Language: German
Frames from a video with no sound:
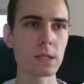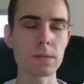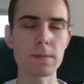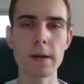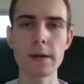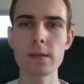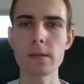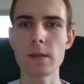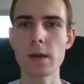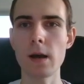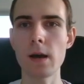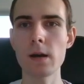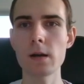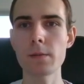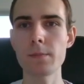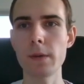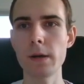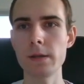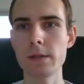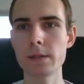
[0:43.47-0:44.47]
zweiten
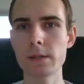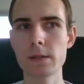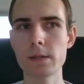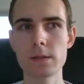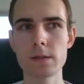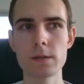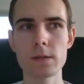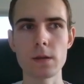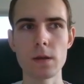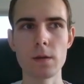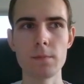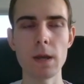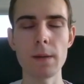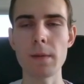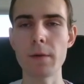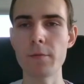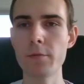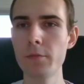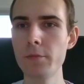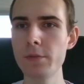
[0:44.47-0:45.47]
Tag meistens ähm, ja
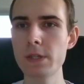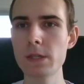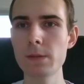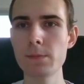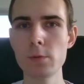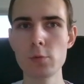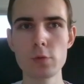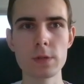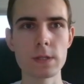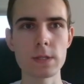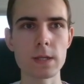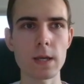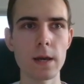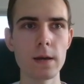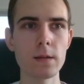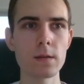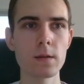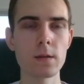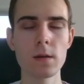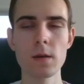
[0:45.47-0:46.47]
mal 15 Minuten
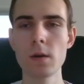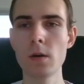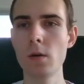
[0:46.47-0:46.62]
Zeit,